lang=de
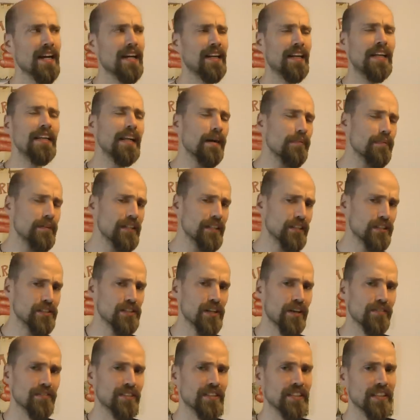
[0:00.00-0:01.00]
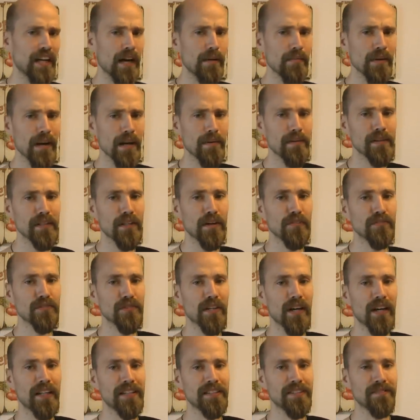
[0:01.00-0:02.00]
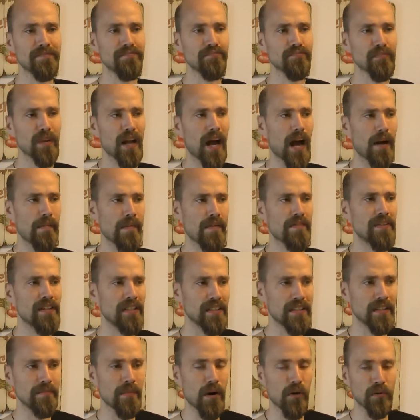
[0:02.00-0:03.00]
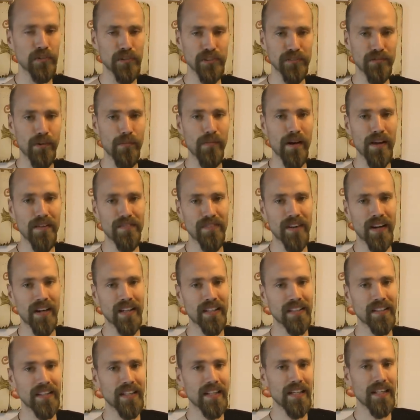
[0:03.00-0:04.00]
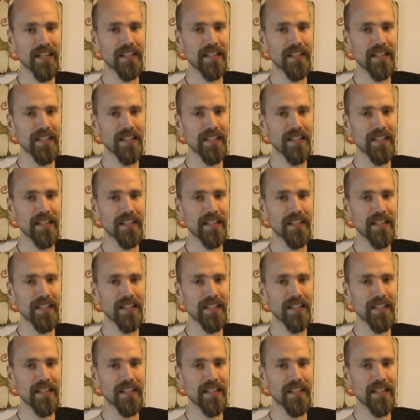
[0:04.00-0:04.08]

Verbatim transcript: Leider habe ich nicht geschafft, die Kamera mal drauf zu halten, aber wenn ihr bei uns vorbeifahrt,